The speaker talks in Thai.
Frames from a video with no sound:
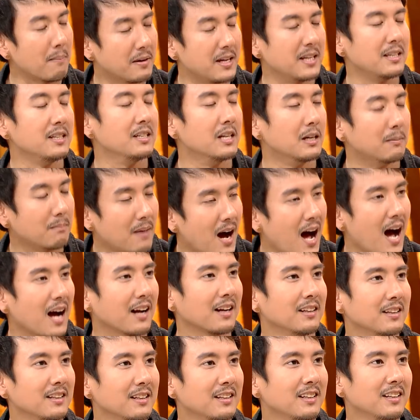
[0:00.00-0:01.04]
มคิดเยอะมาก
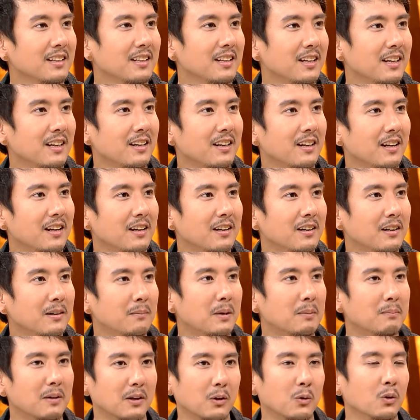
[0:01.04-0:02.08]
เออ
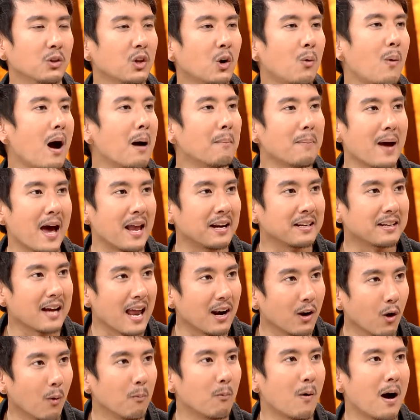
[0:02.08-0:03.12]
มันเหมือนคุณต้องวางแผนการ
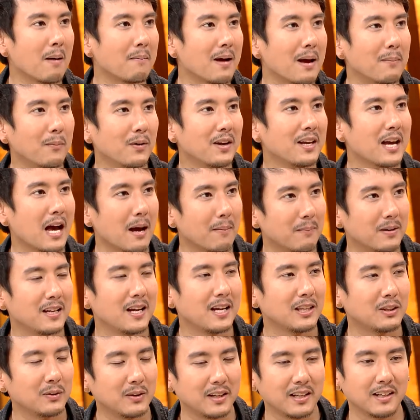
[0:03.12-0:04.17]
ลบวางแผนบริหารประเท
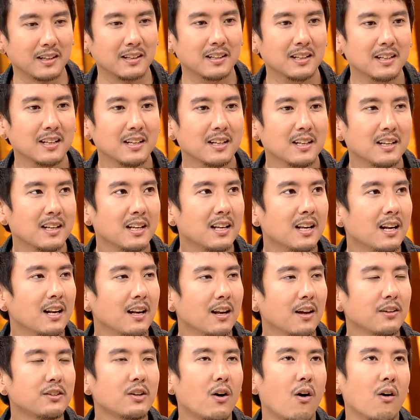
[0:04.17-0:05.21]
ศตัวเอง
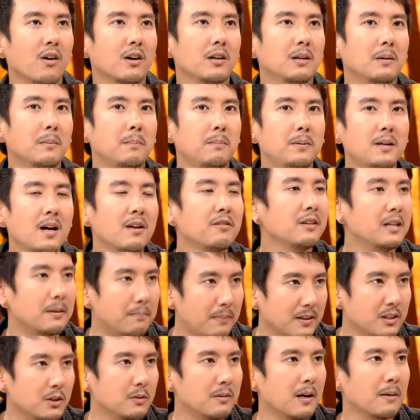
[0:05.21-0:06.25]
แล้วสองคือเพื่อนสนิท
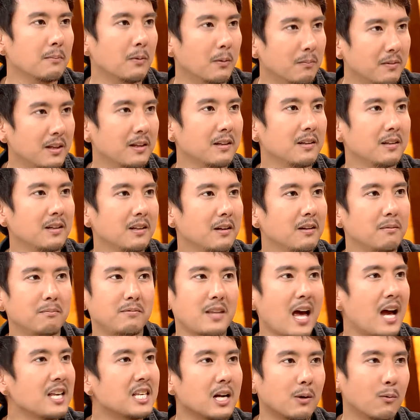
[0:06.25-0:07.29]
ปัจจุบันผมเนี่ย
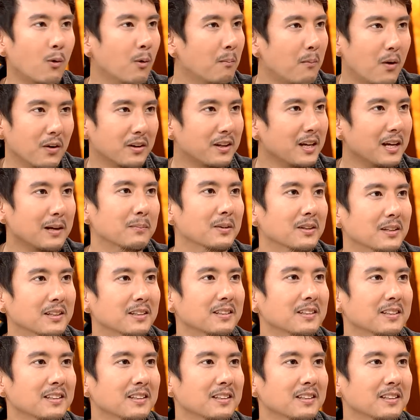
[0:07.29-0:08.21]
ได้จากวงบอร์ดเกมหมดเลย